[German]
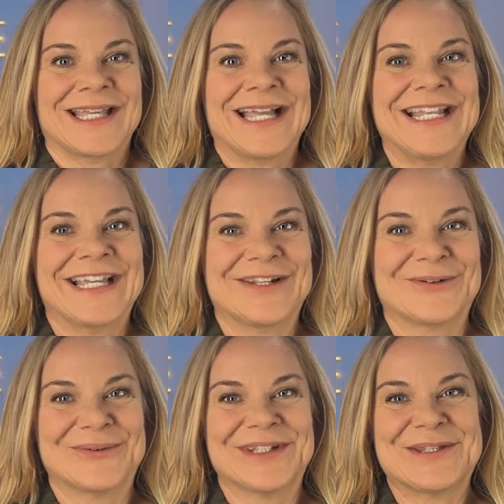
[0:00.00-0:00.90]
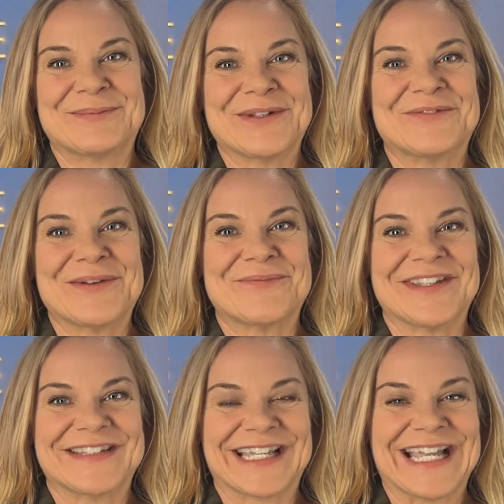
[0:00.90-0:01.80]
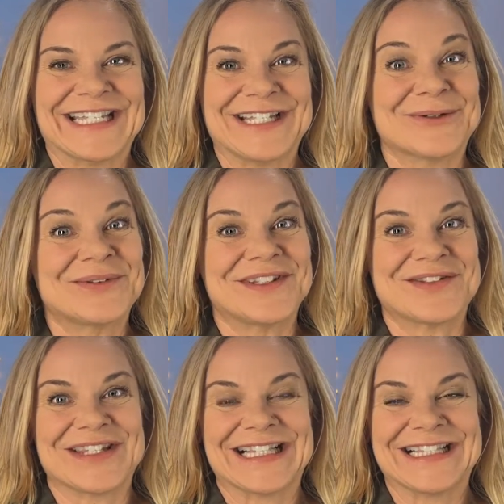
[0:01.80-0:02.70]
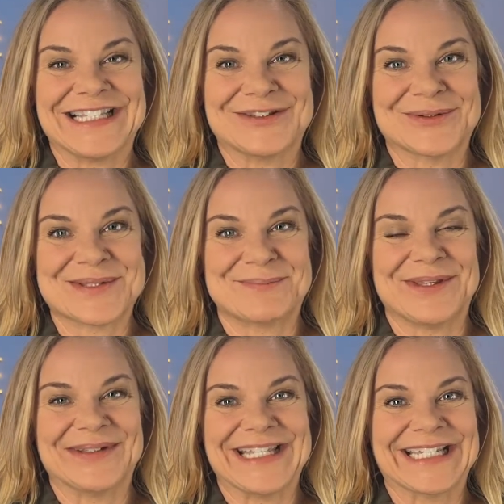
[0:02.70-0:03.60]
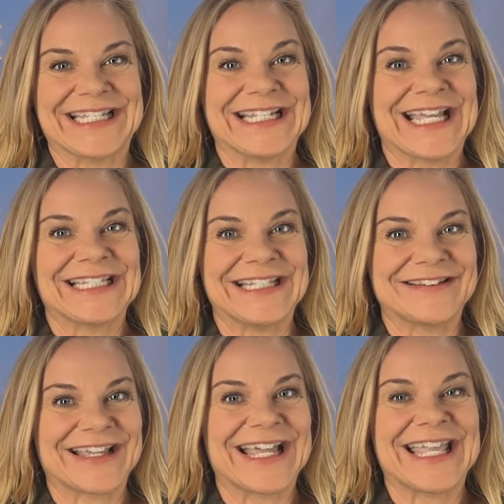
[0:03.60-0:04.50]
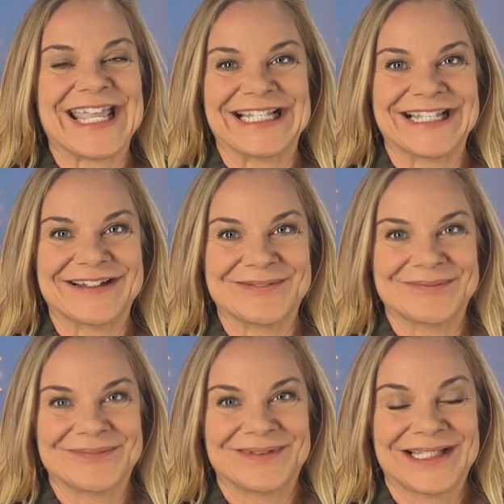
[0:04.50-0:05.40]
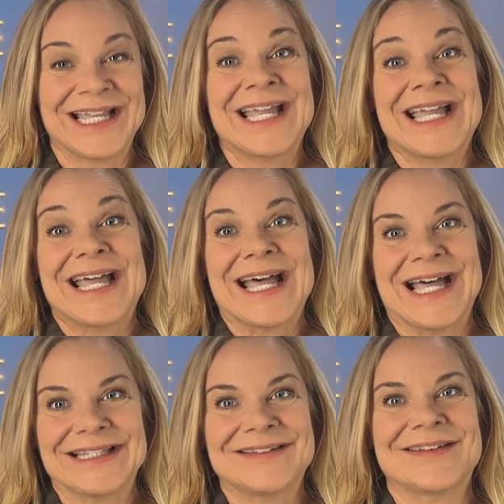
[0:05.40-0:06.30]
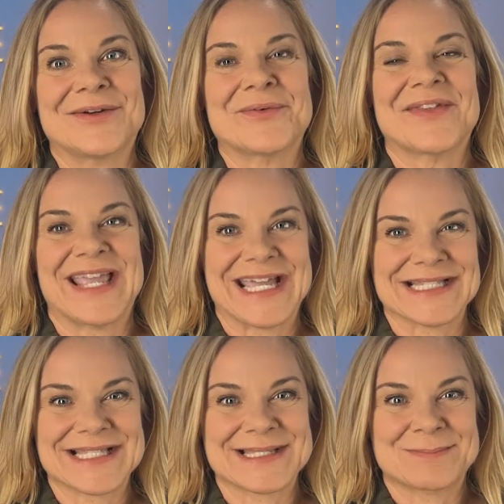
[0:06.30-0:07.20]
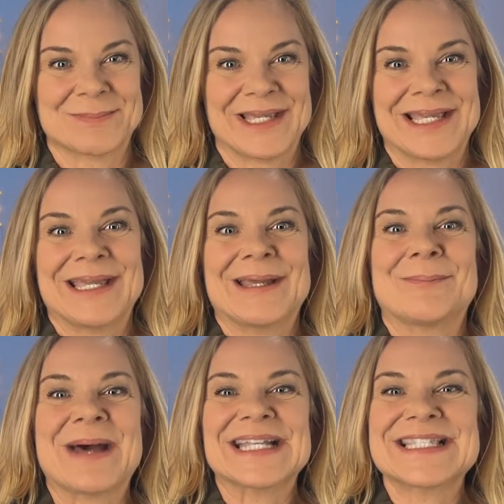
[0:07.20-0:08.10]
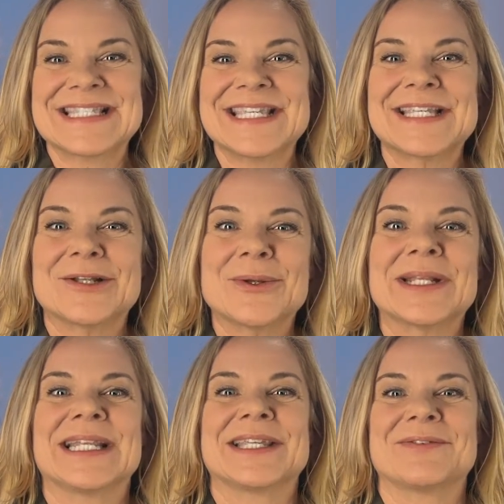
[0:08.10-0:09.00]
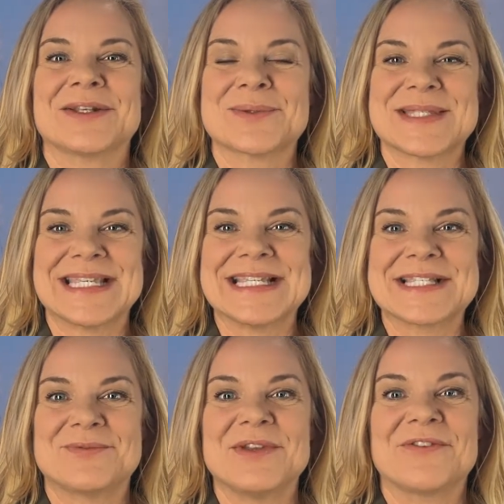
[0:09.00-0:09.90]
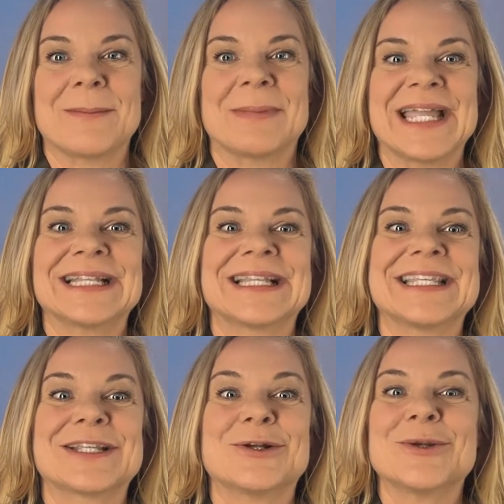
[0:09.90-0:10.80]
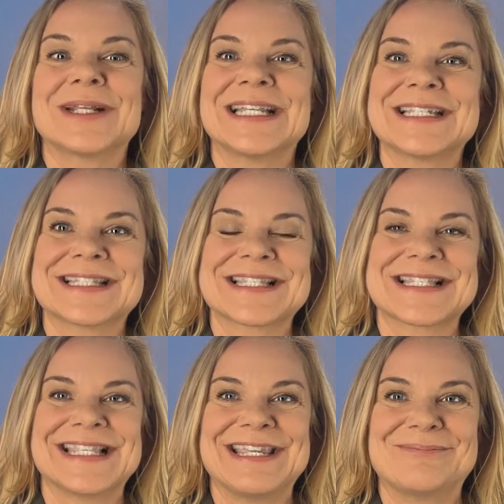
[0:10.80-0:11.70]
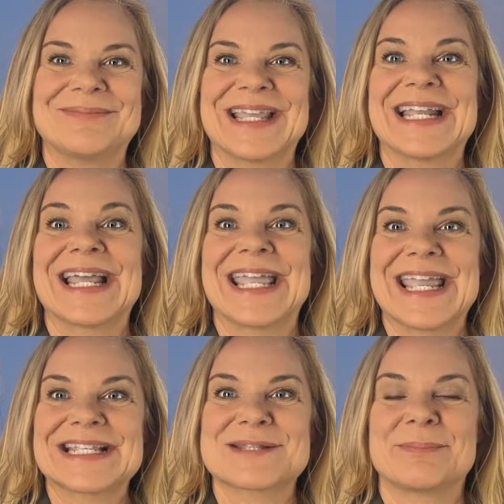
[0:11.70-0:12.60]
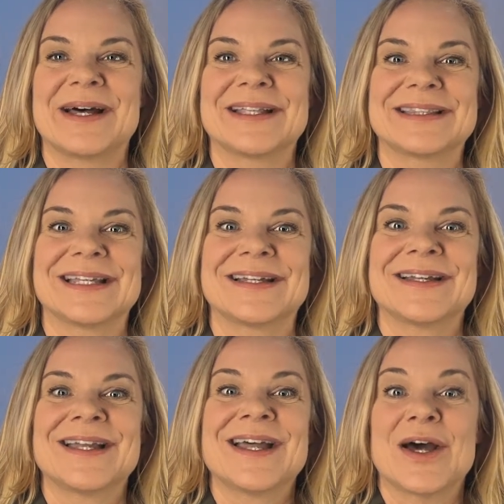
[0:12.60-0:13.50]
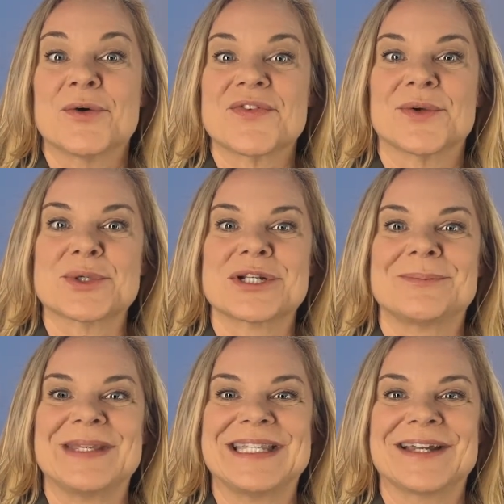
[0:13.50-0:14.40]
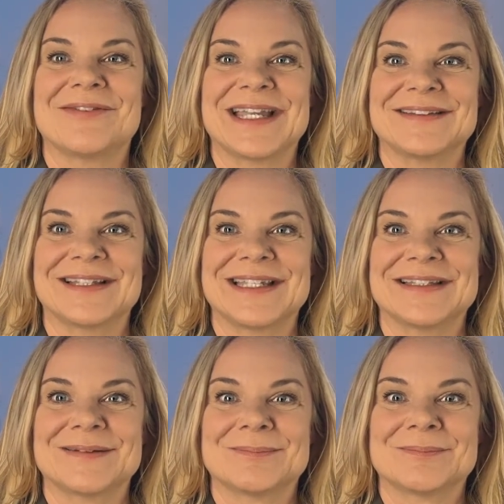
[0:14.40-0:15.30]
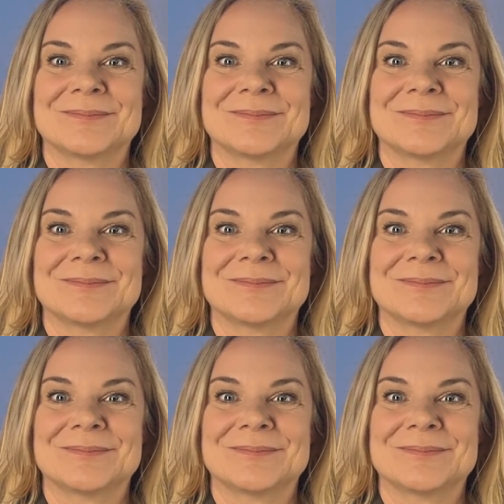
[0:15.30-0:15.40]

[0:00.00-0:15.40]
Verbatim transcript: Hallo, ich bin Webveteranin und Digital Detox Pionierin Anitra Eckler. Hand aufs Herz. Macht's dich glücklich, wenn du siehst, wie vermeintlich glücklich das Leben deiner Ex-Partner auf Social Media weitergeht.